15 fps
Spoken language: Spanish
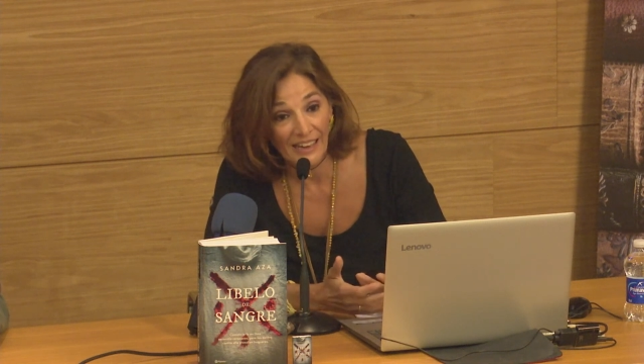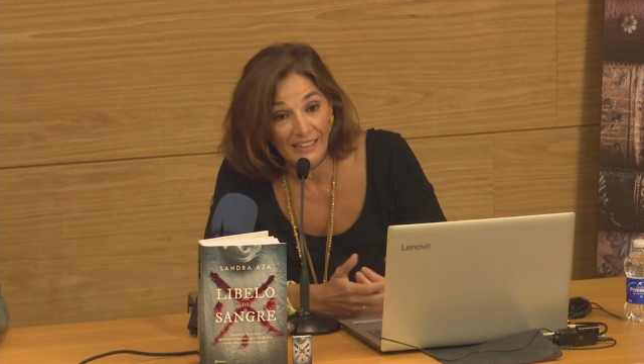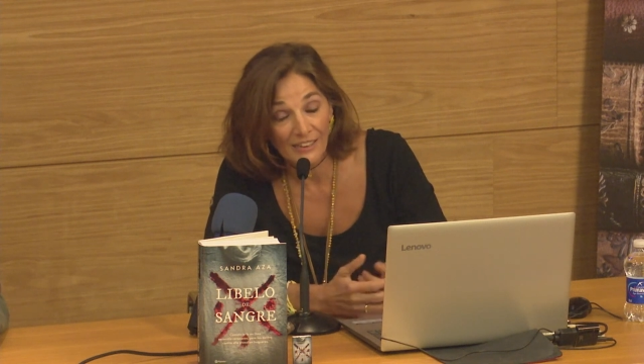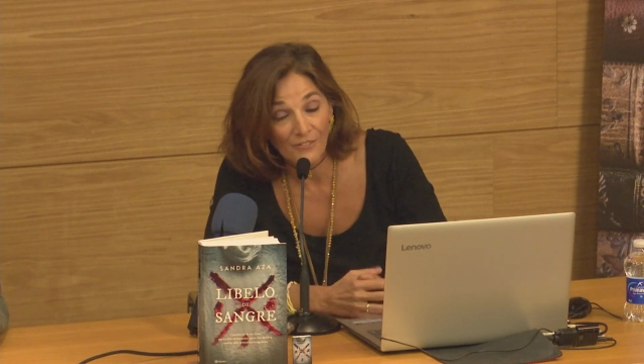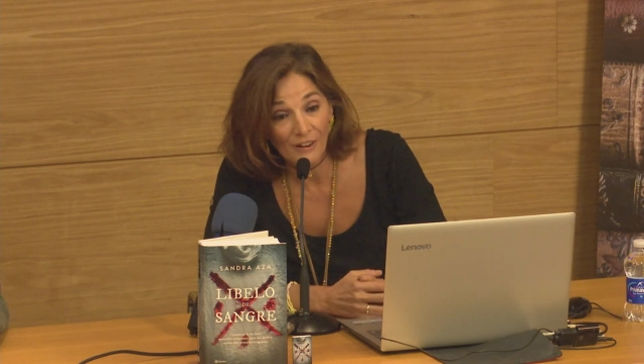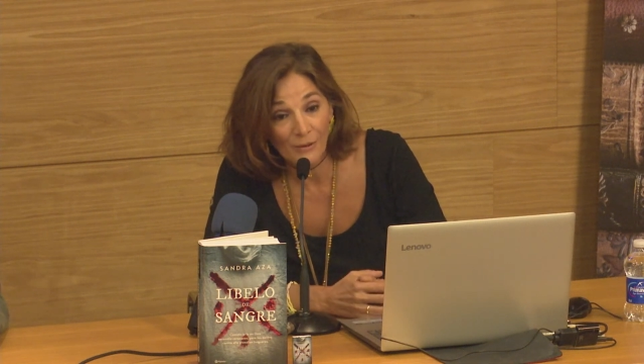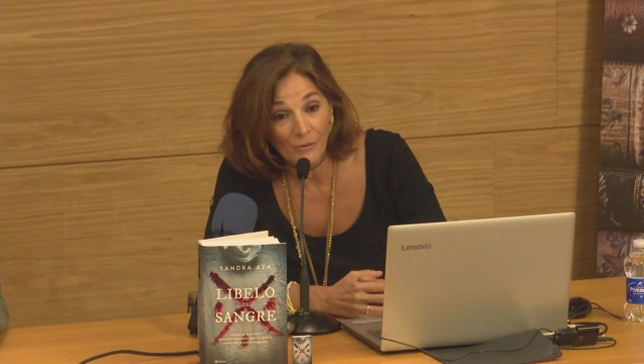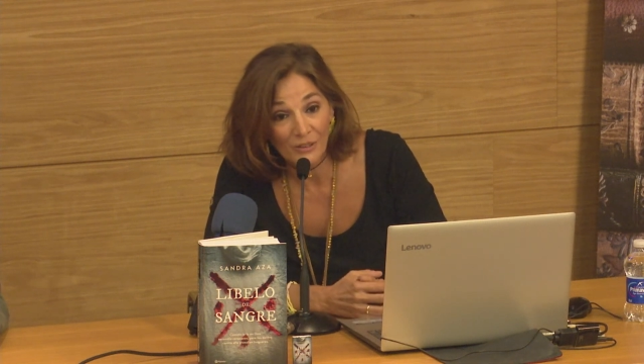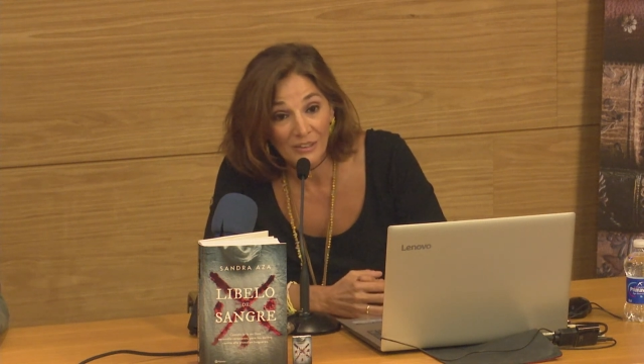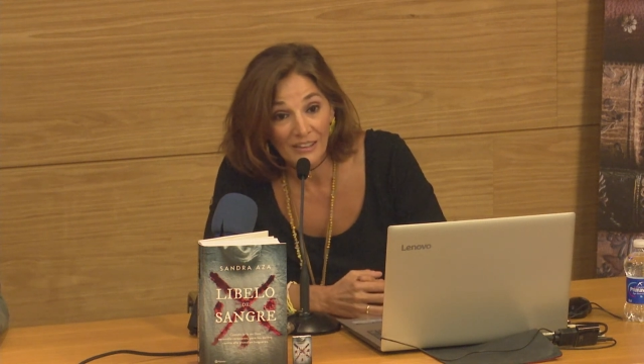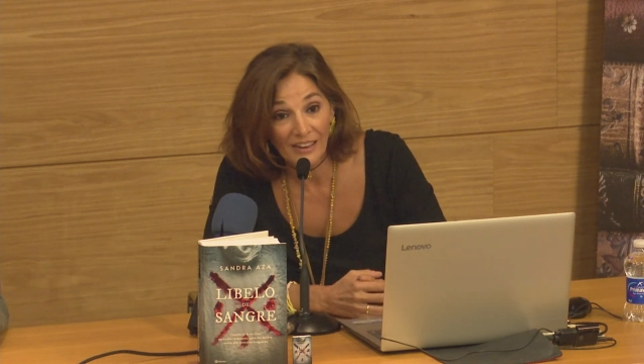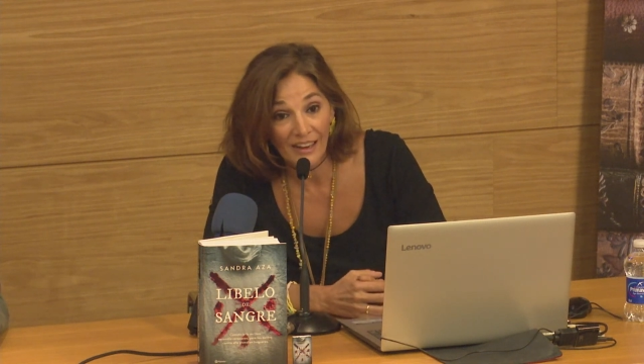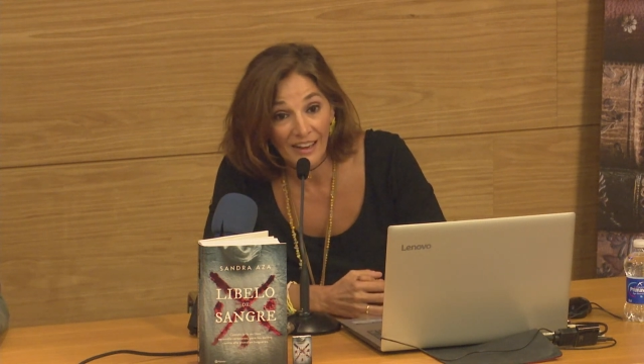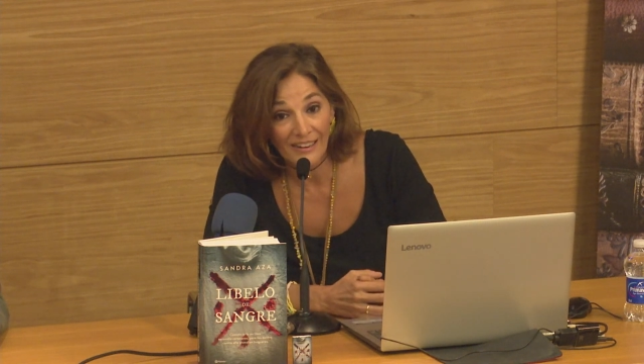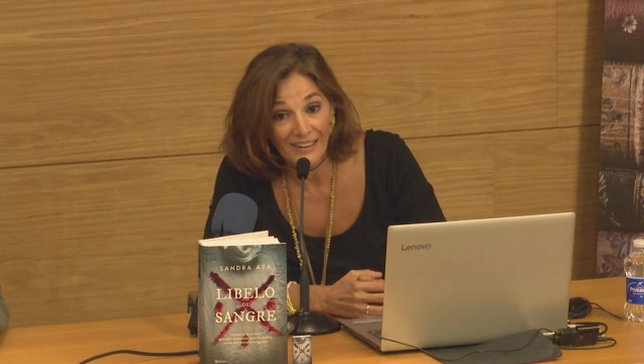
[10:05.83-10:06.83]
haz el favor de
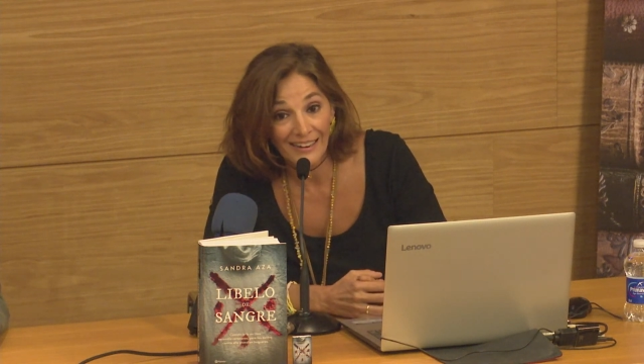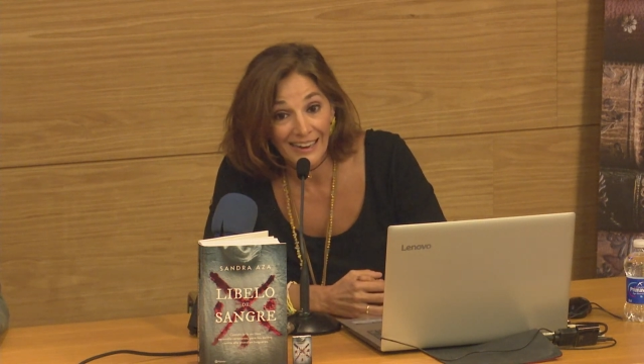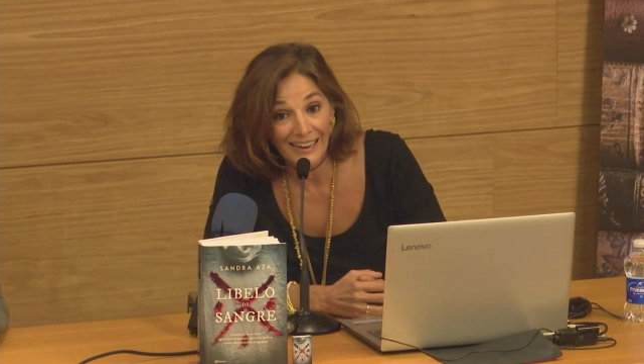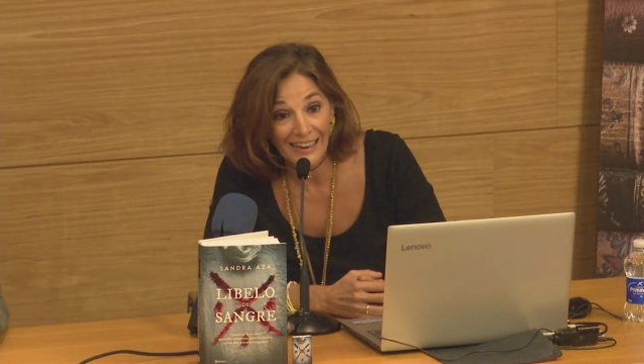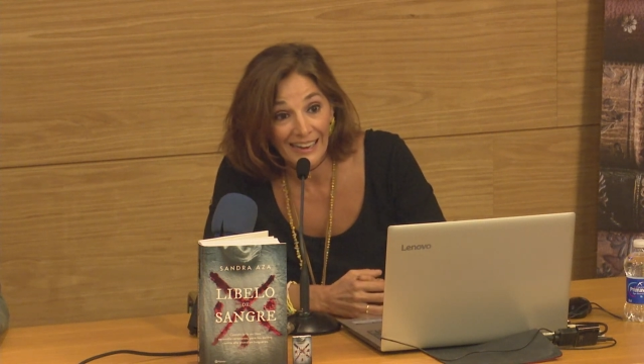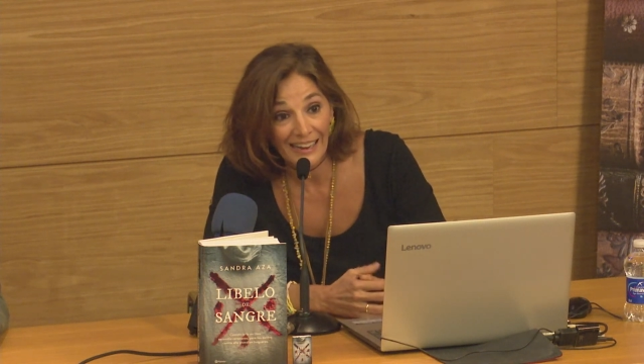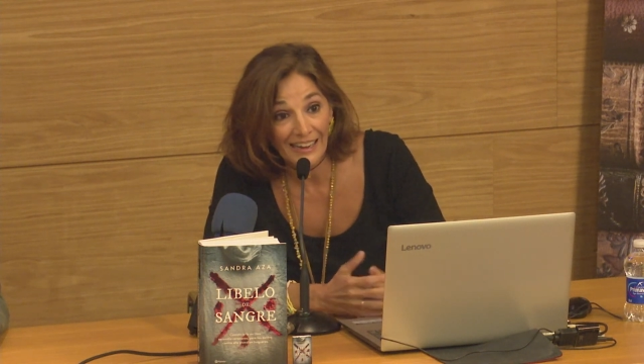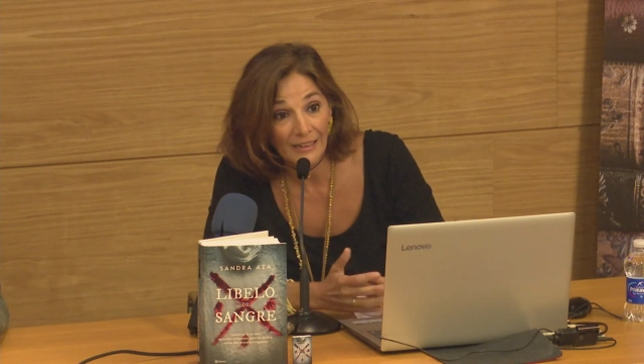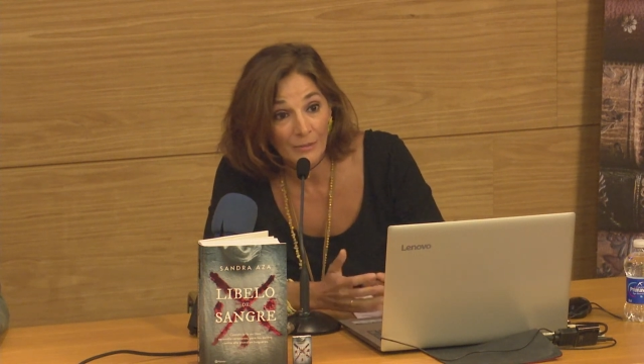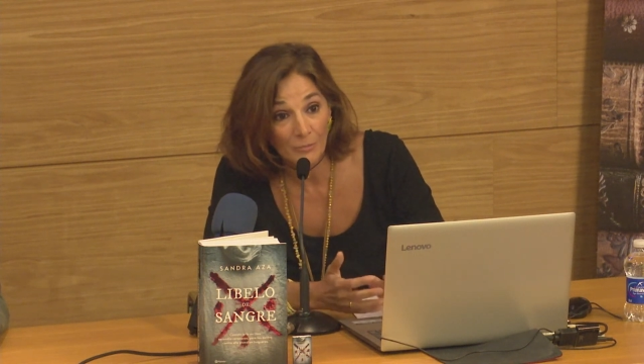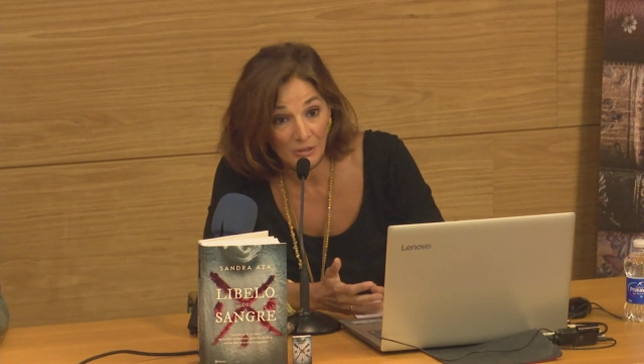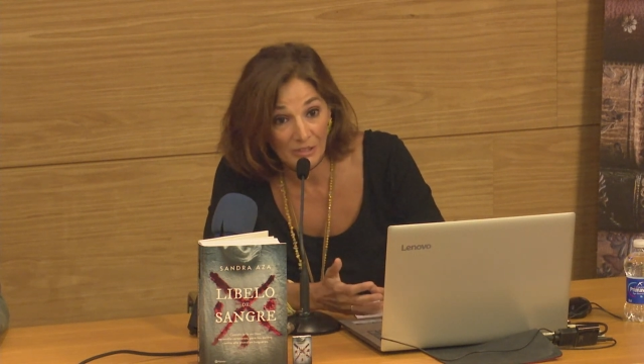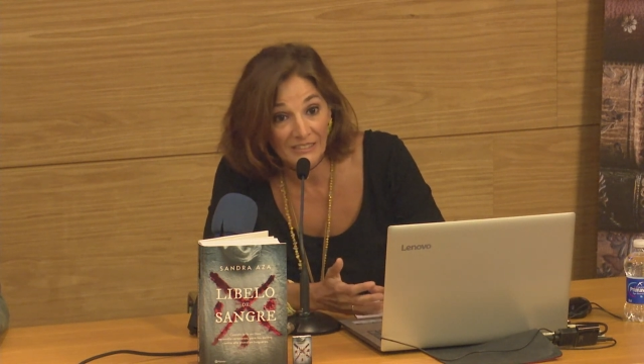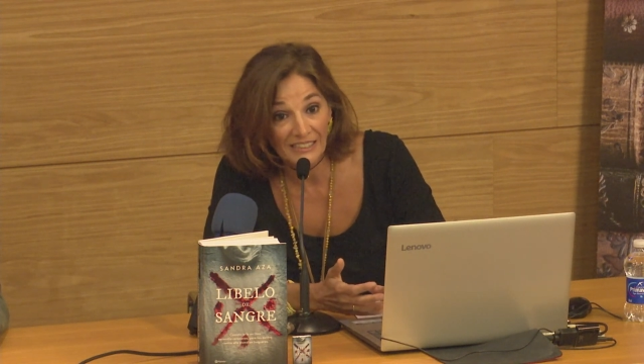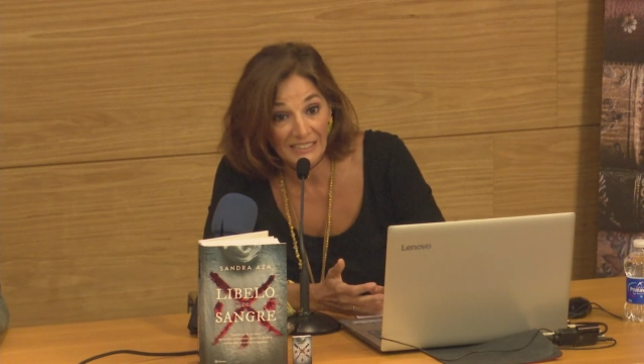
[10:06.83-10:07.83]
dejar el la la la y
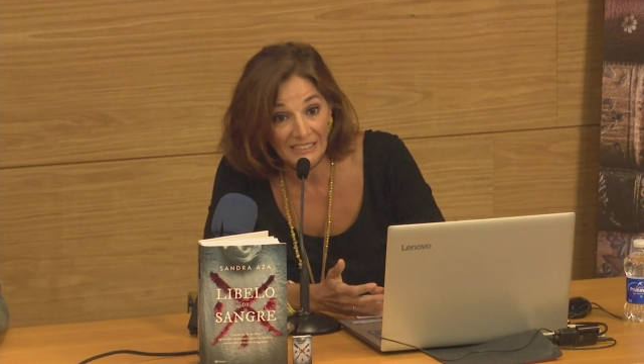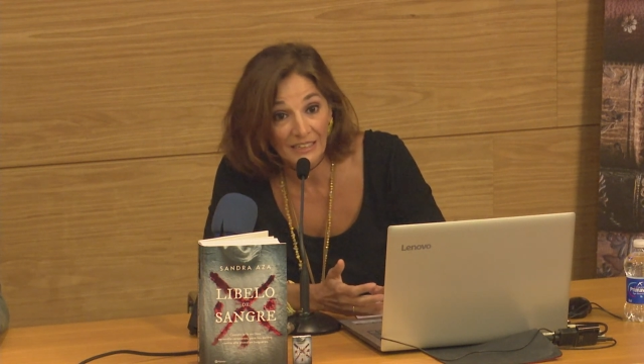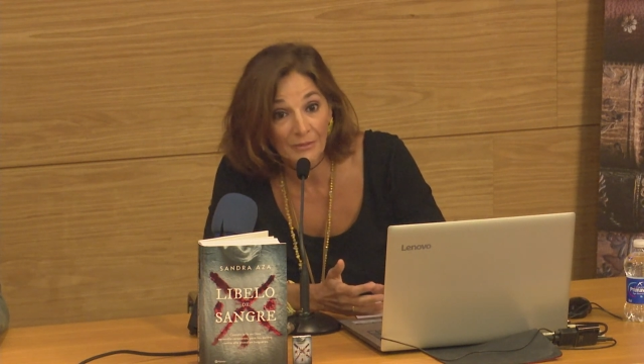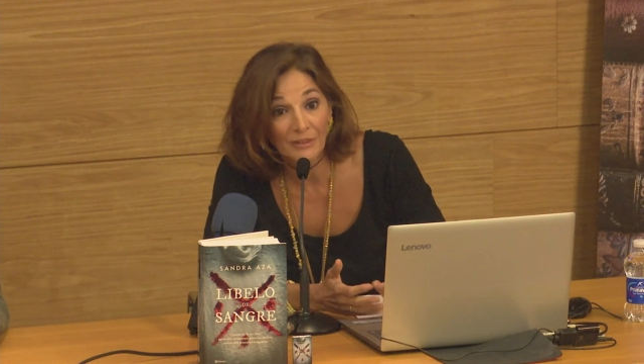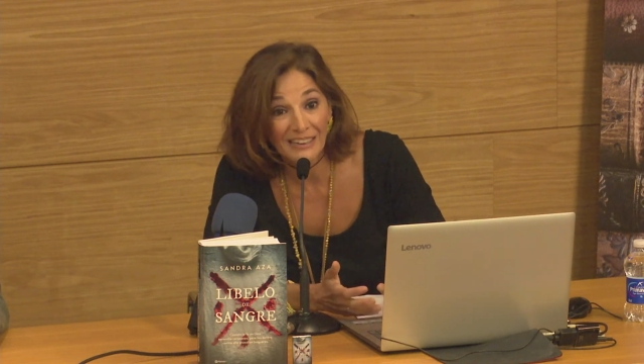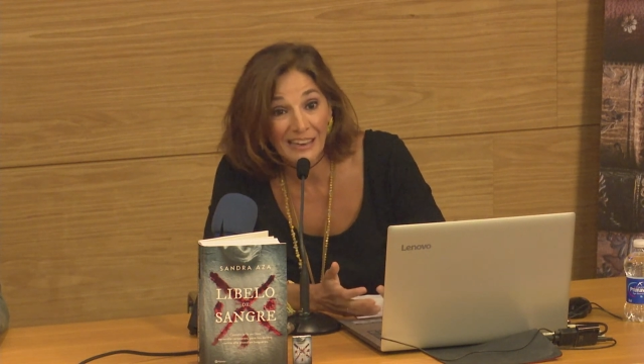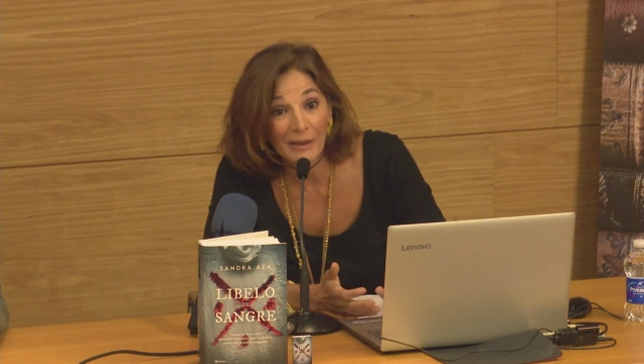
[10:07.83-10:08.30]
ponerte a escribir,